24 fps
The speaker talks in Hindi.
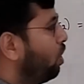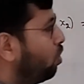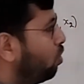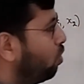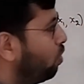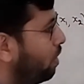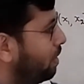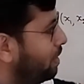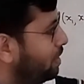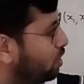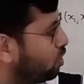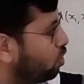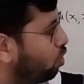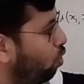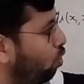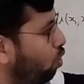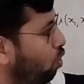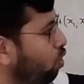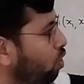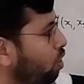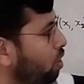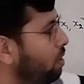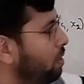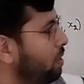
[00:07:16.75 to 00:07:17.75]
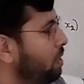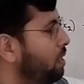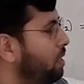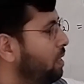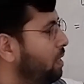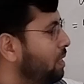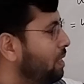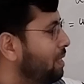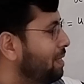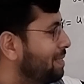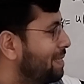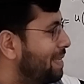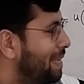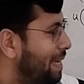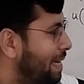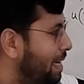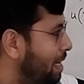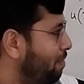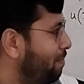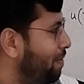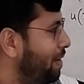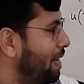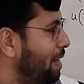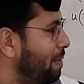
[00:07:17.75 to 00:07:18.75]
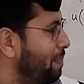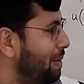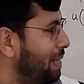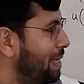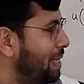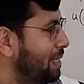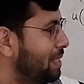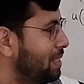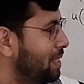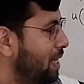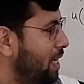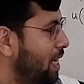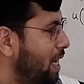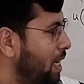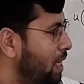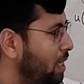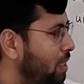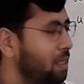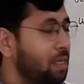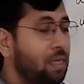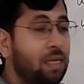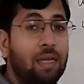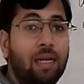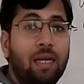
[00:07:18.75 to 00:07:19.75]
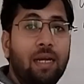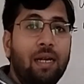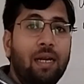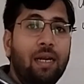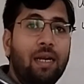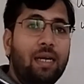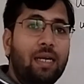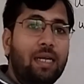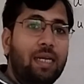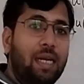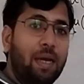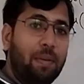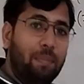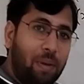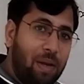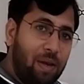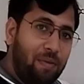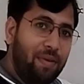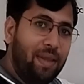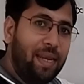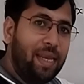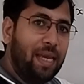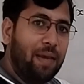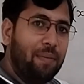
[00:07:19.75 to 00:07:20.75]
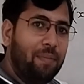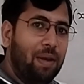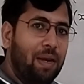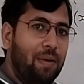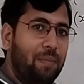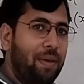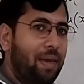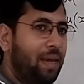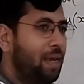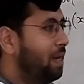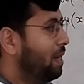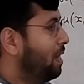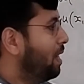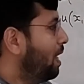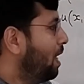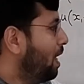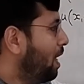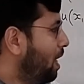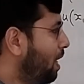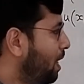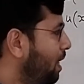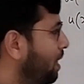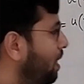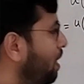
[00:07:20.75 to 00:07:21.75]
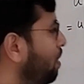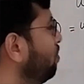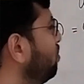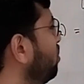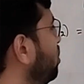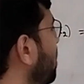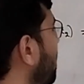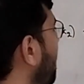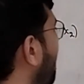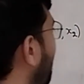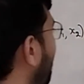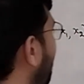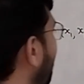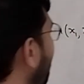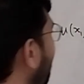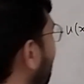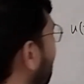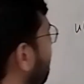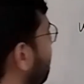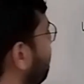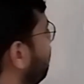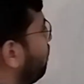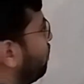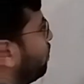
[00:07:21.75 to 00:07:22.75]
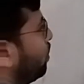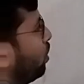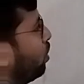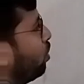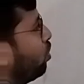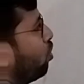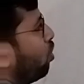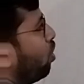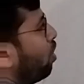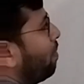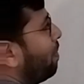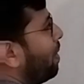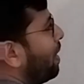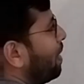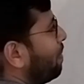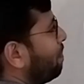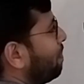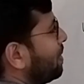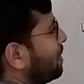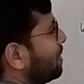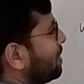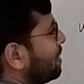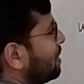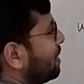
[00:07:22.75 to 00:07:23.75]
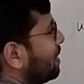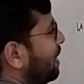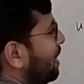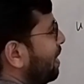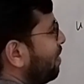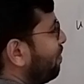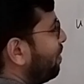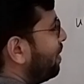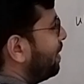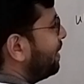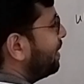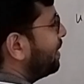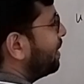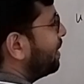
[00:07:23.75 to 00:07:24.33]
तो इसको सिंगल वेरिएबल की जगह डबल वेरिएबल में अगर हम चलाएं तो हमारे पास ये वाली